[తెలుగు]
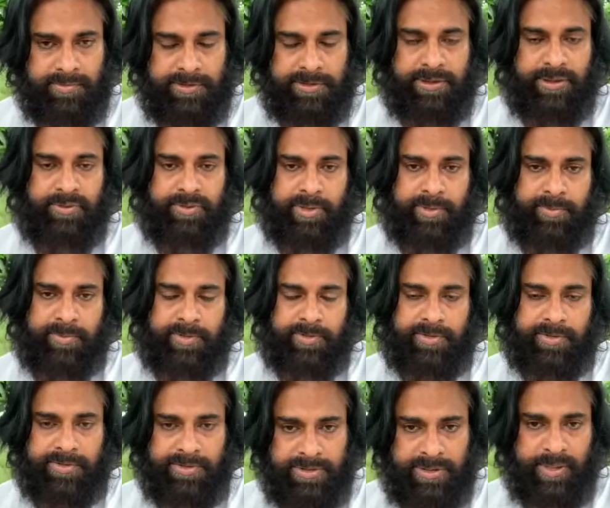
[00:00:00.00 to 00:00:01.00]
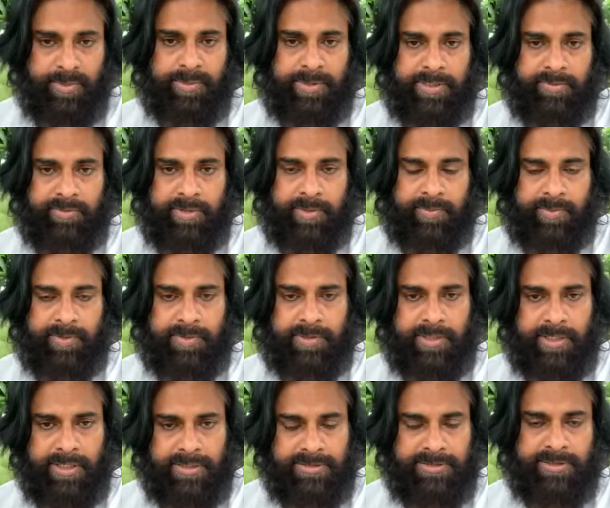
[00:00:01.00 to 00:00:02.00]
చిత్రం అయిపోయింది చిన్న భిన్నం అయిపోయింది
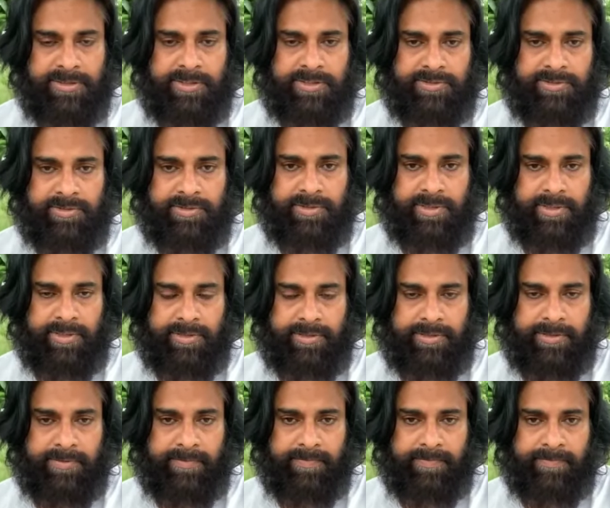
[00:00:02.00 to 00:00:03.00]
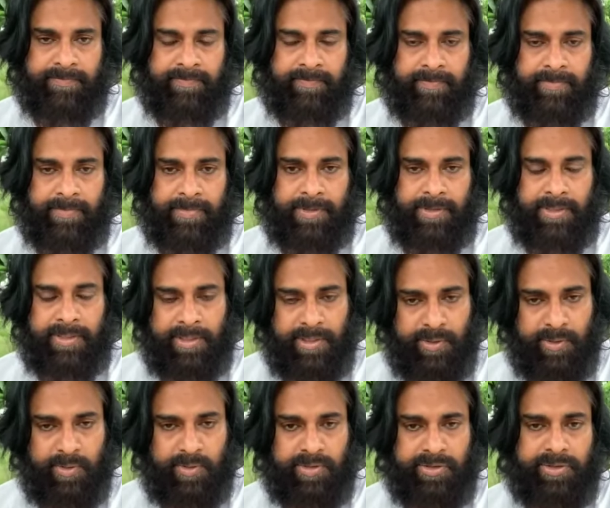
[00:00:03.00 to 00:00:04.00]
ఆస్తి నష్టం జరిగింది
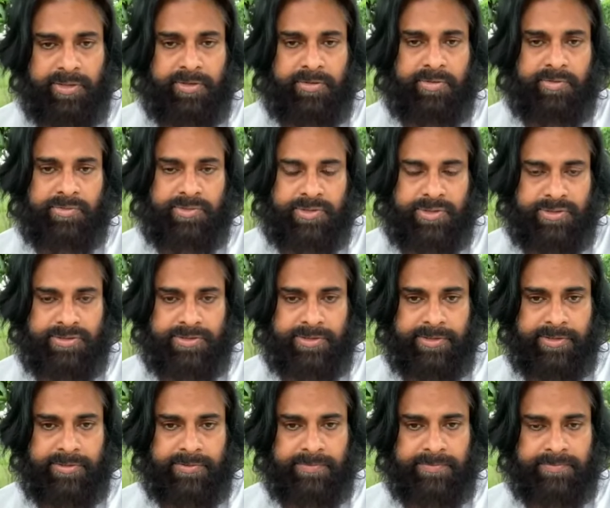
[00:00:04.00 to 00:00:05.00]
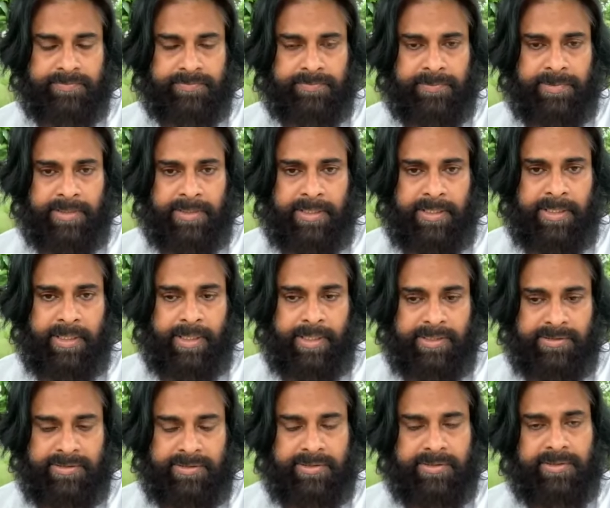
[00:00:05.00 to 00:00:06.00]
ఇళ్లలోకి నీళ్లు వచ్చేసేయడం
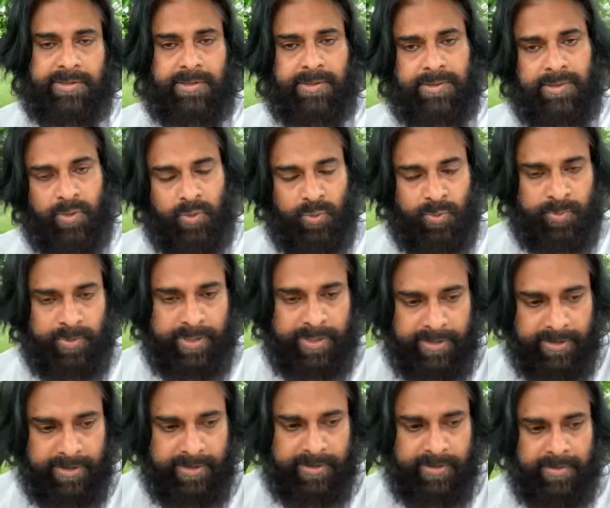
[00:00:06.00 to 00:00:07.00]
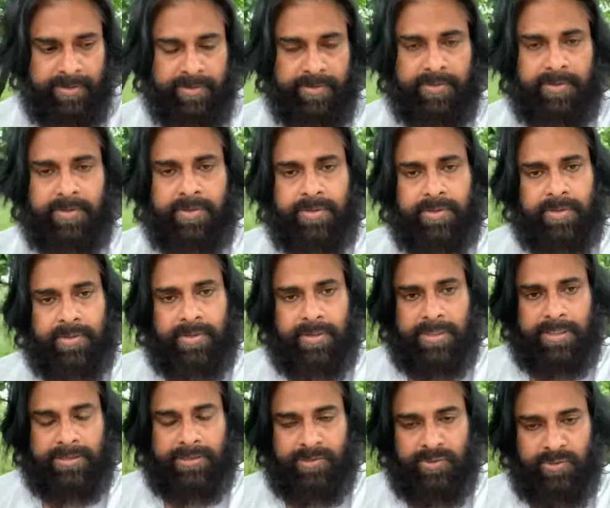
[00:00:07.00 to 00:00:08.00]
అసలు టౌన్ ప్లానింగ్
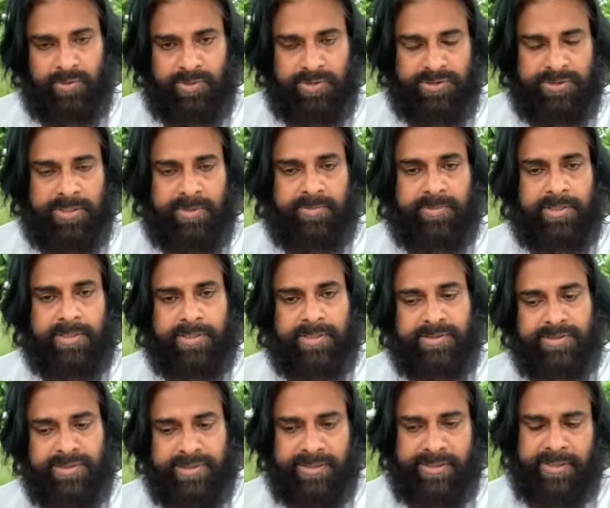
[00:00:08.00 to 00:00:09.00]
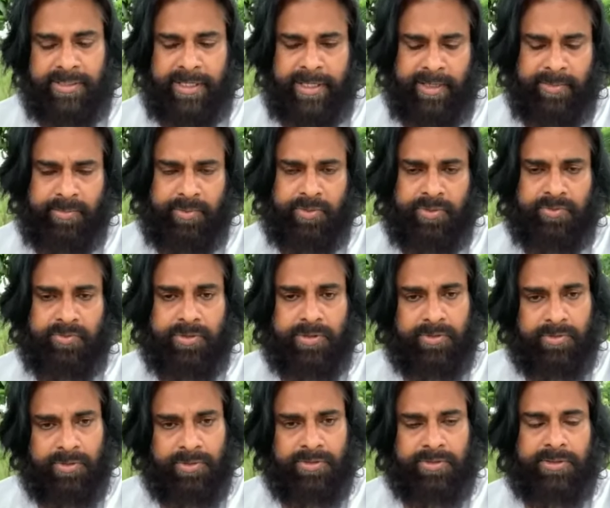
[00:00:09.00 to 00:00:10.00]
గత కొన్ని దశాబ్దాలుగా సరిగ్గా లేకపోవటం వల్ల
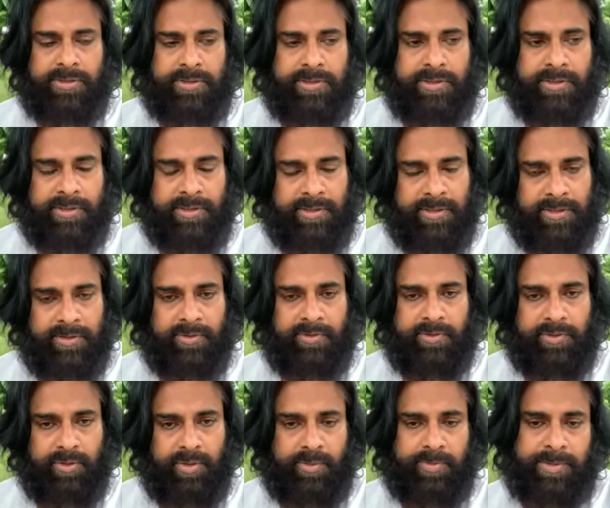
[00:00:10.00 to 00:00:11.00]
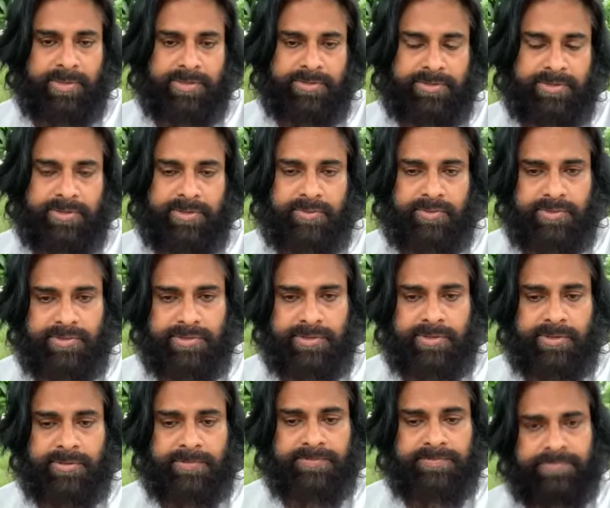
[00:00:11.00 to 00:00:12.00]
కూడా దీని ఒక పరిస్థితి
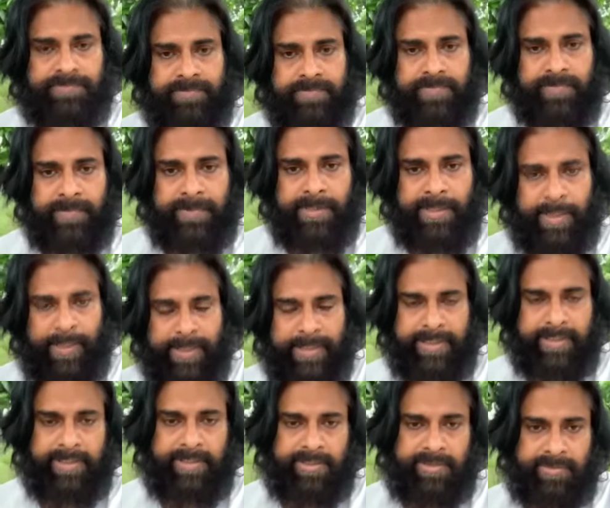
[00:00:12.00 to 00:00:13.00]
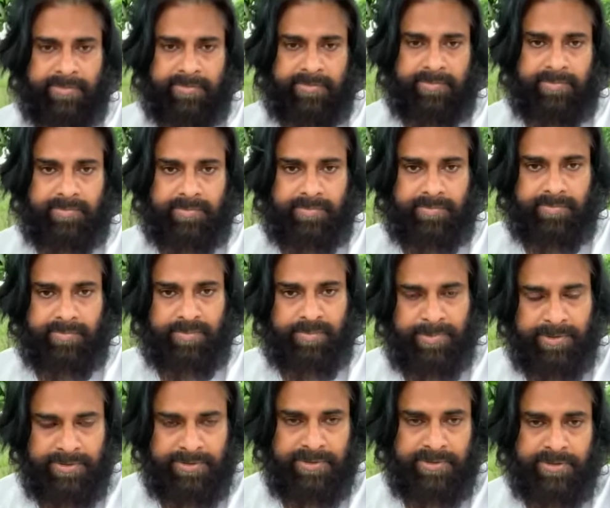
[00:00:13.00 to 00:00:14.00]
వచ్చింది కానీ
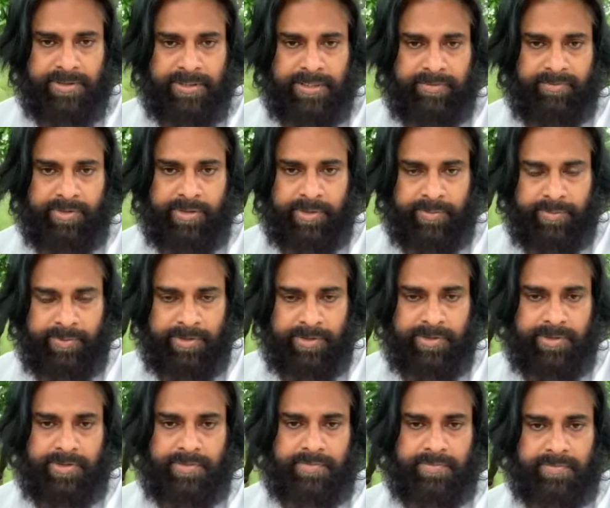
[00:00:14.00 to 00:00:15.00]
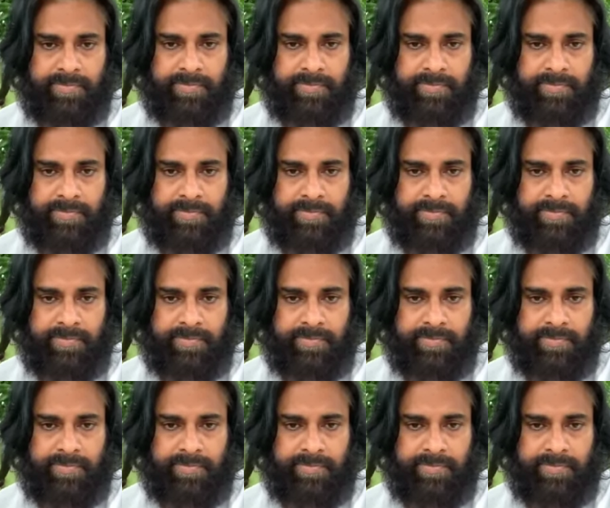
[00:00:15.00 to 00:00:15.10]
పరిస్థితులు ఏమైనప్పటికీ